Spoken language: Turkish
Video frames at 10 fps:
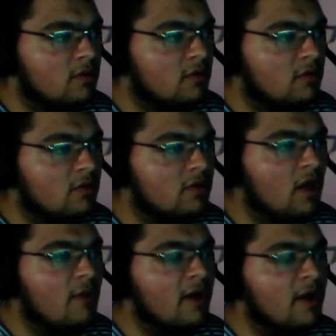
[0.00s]
İşte
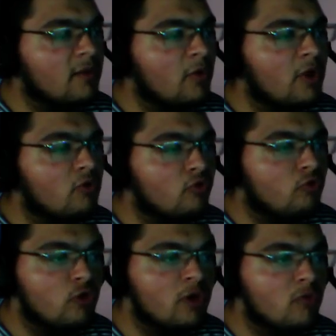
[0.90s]
abi hani böyle
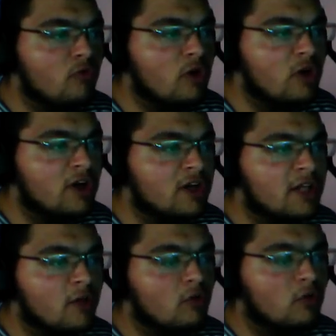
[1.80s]
küfürle müfürle
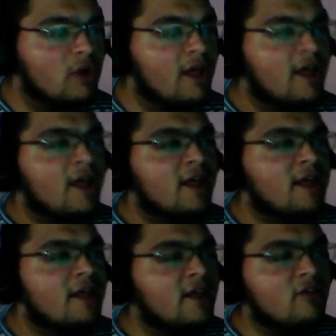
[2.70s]
hırla gürle
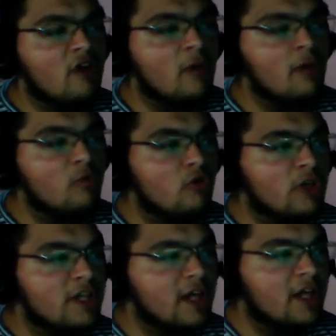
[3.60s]
e, şampiyon
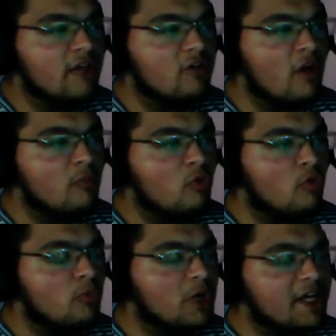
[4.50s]
alana
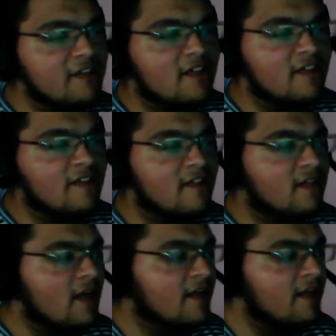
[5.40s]
şampiyon bırakırsanız
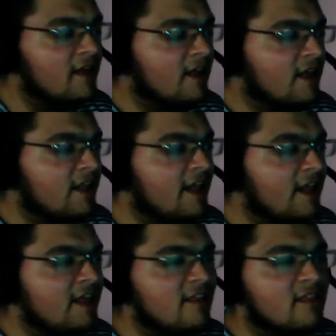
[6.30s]
yani lane
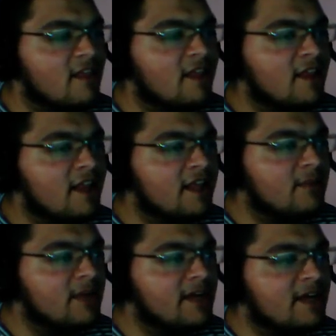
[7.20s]
isteyene lane'i
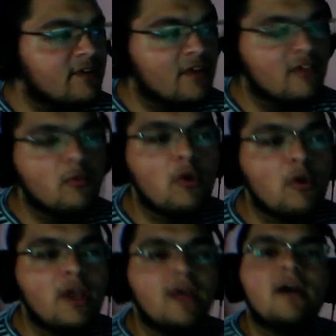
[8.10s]
bırakırsanız
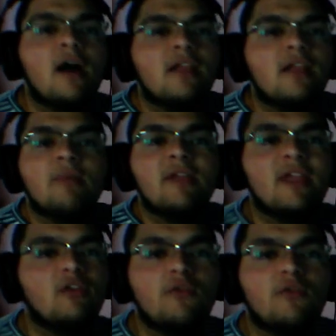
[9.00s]
böyle adam da
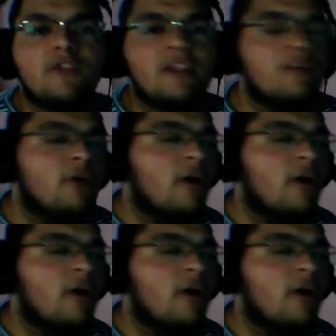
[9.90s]
geliyor feedliyor.